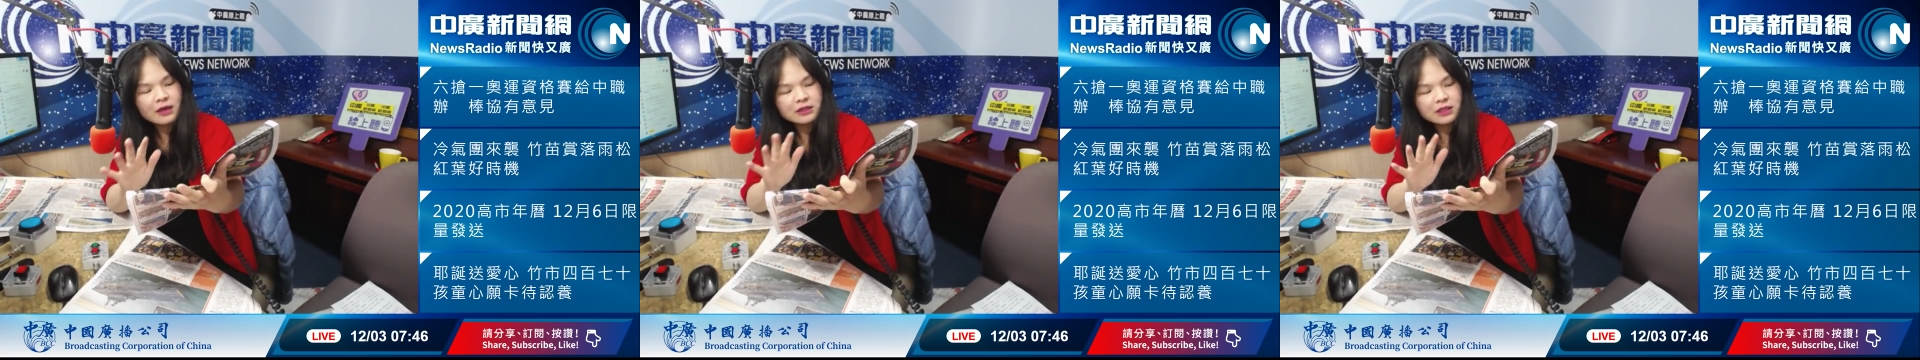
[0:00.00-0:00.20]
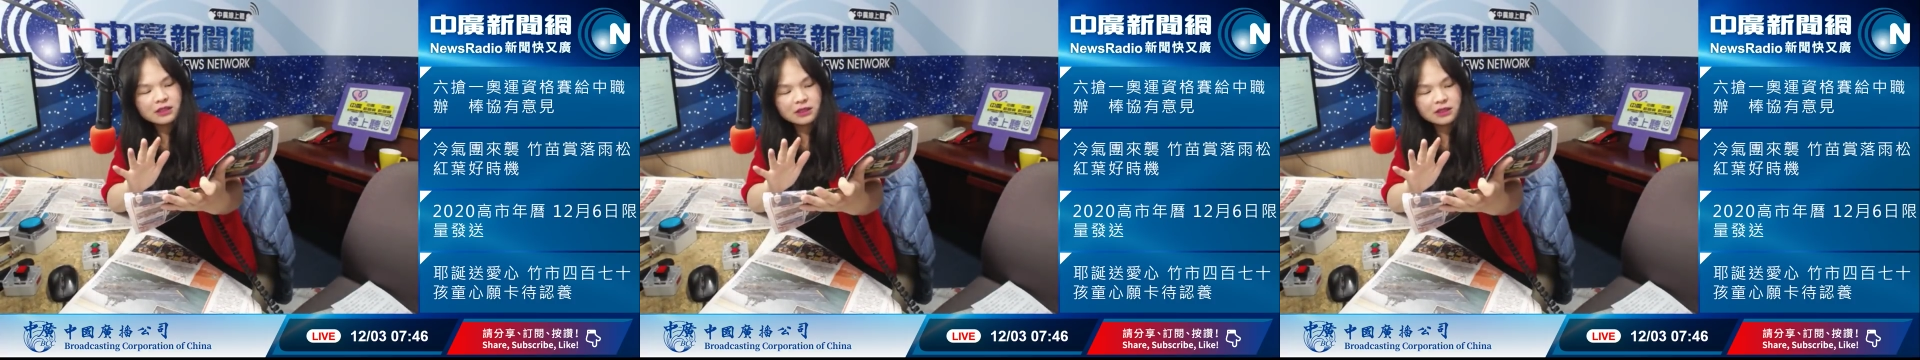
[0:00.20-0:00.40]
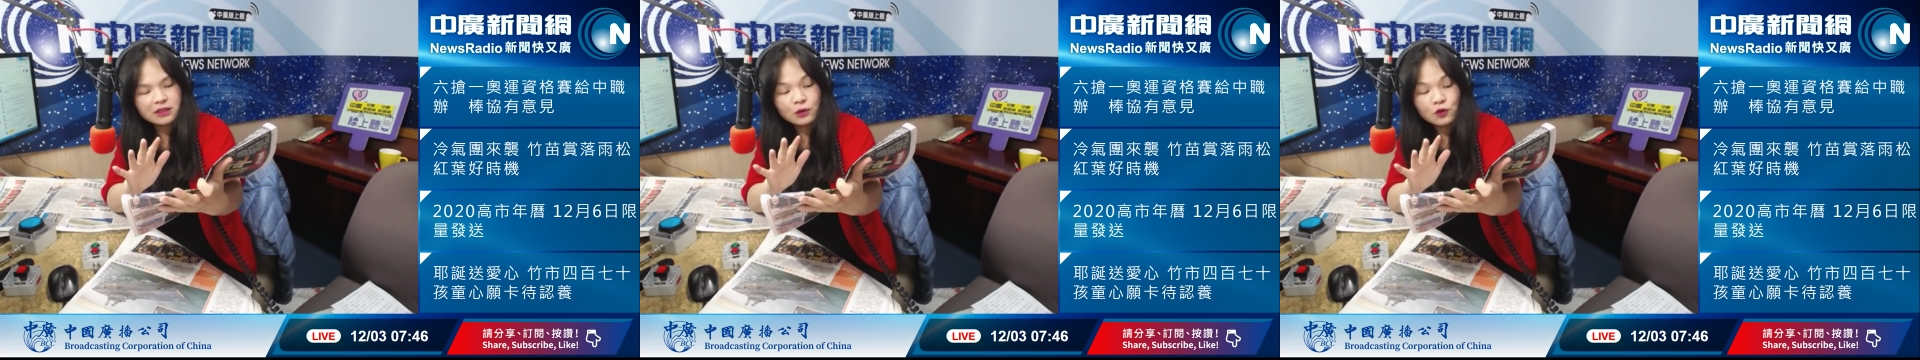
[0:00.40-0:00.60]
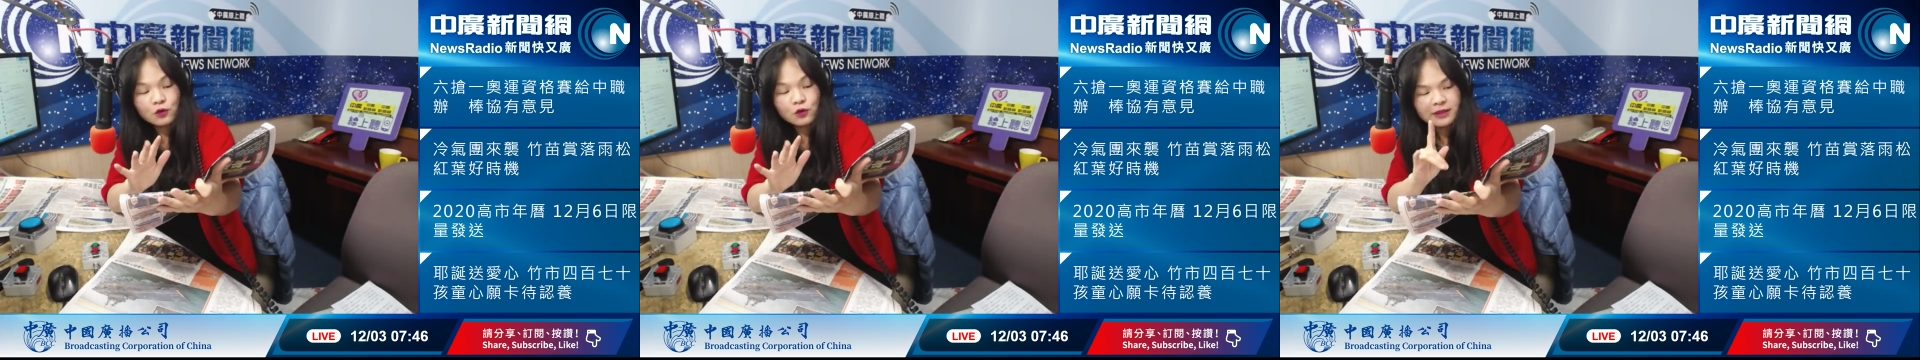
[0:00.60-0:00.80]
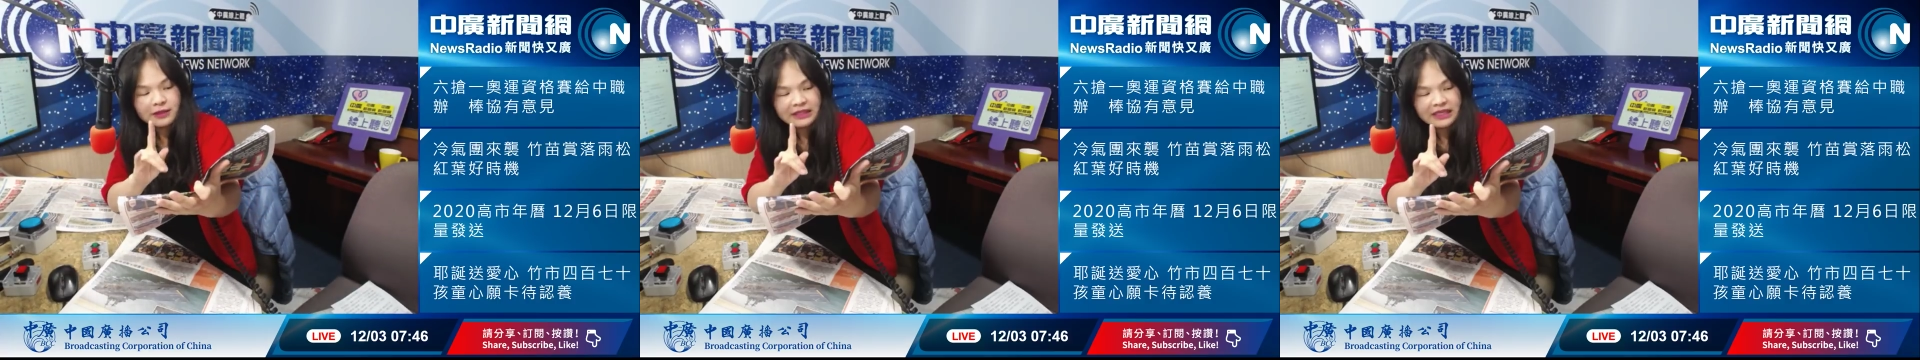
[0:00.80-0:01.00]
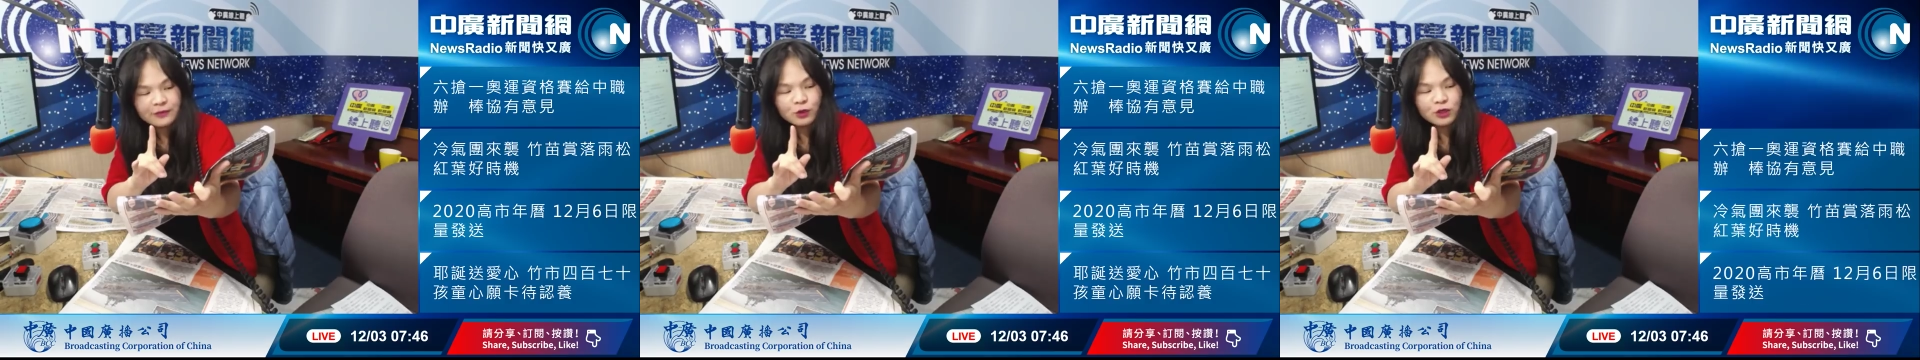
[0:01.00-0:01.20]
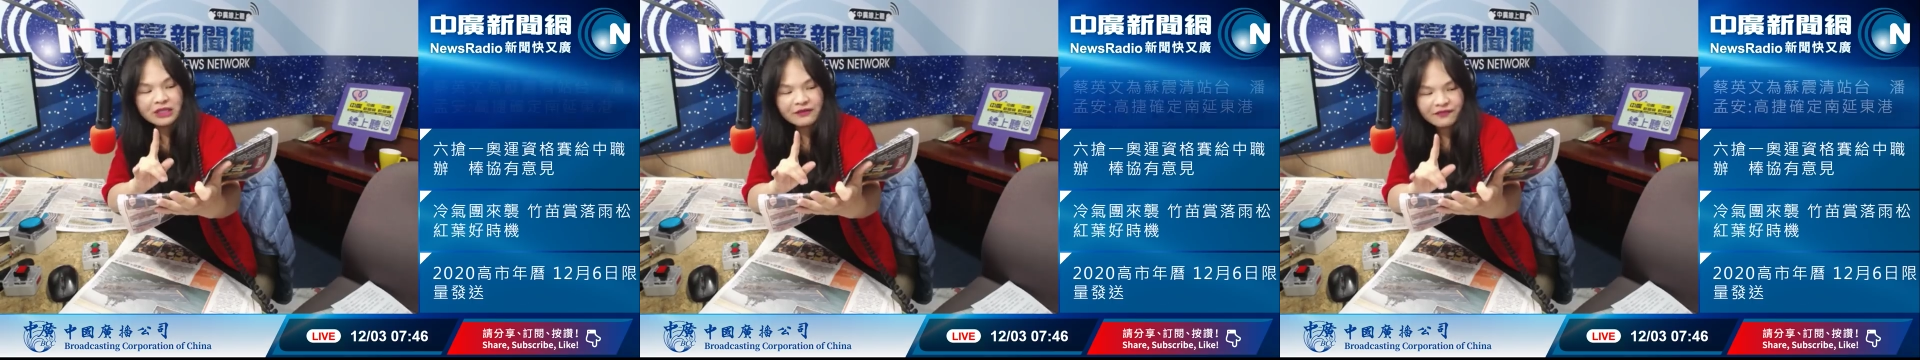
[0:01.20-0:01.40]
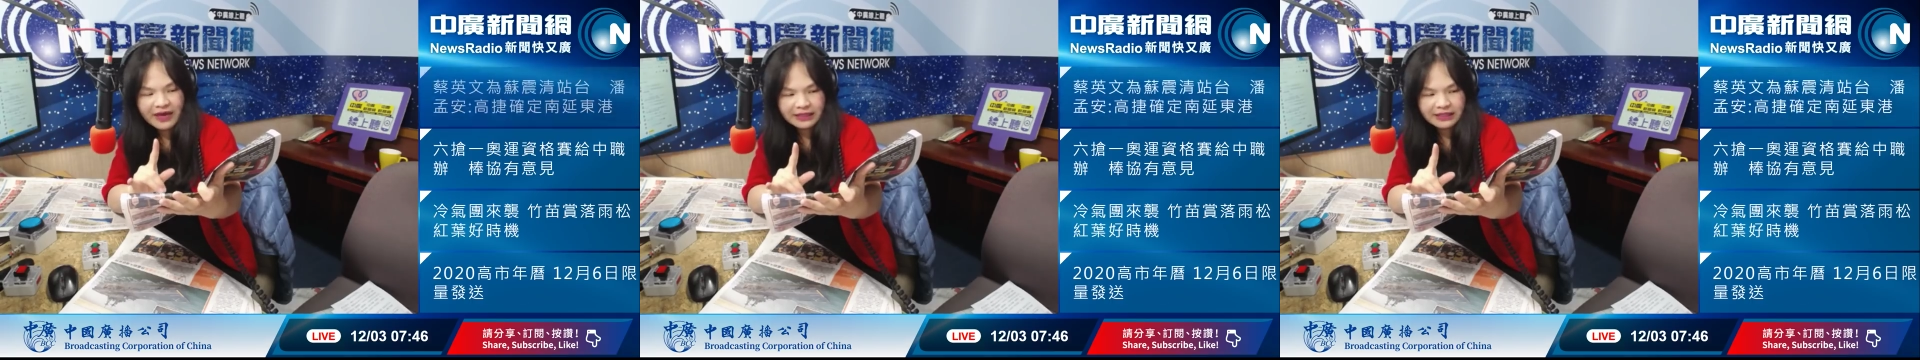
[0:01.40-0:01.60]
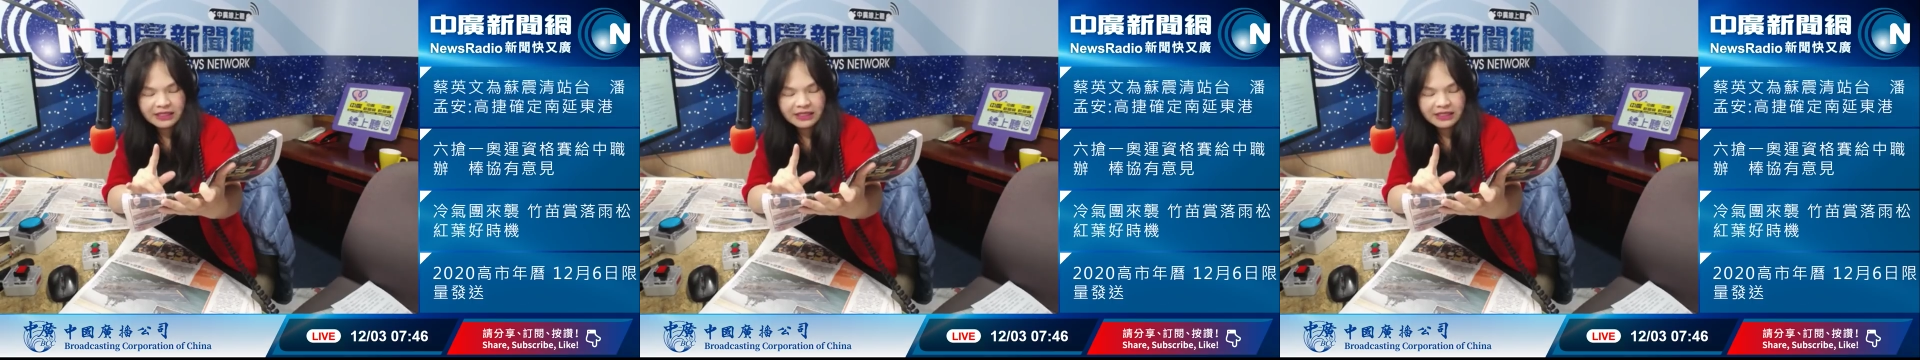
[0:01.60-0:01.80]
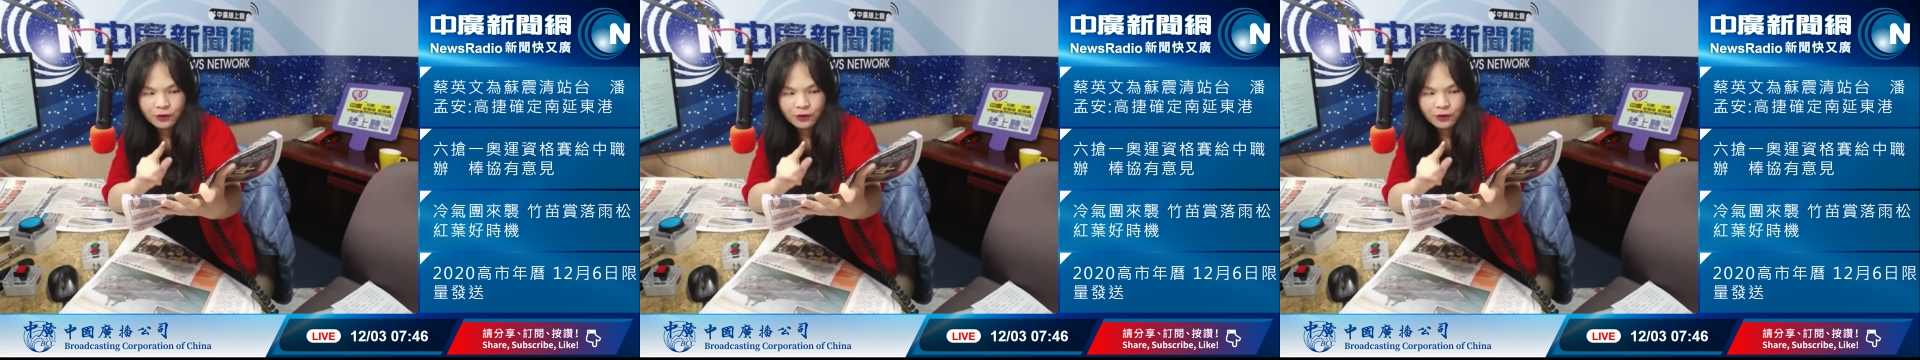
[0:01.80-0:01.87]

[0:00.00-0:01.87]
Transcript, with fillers: 这只是陆方第一波的反制，